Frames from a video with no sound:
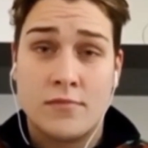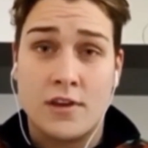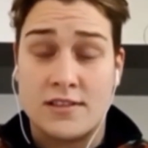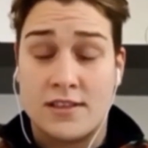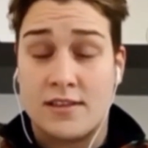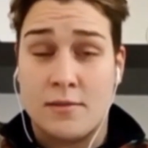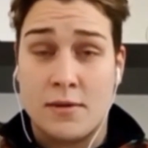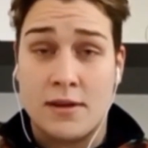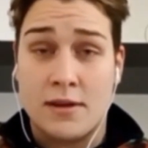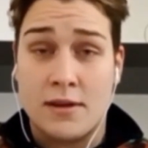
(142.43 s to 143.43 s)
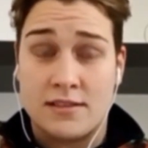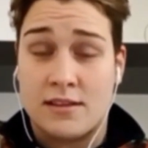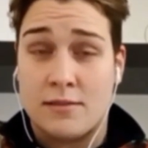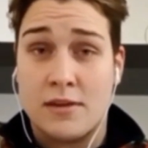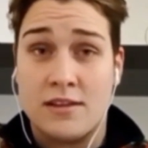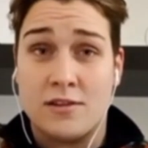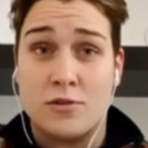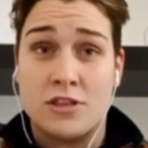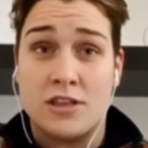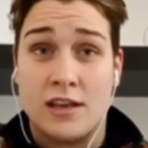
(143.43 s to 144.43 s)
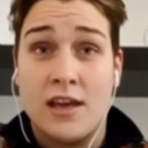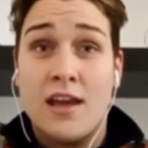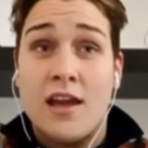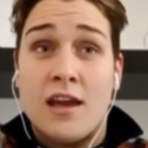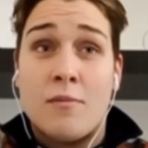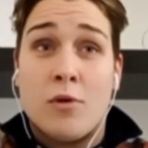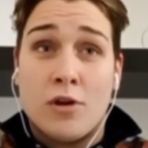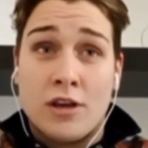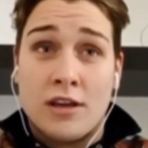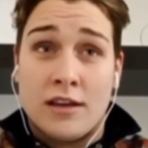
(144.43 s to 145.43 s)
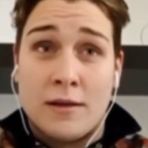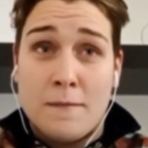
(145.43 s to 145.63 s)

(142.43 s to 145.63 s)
Esattamente, esattamente così. Poi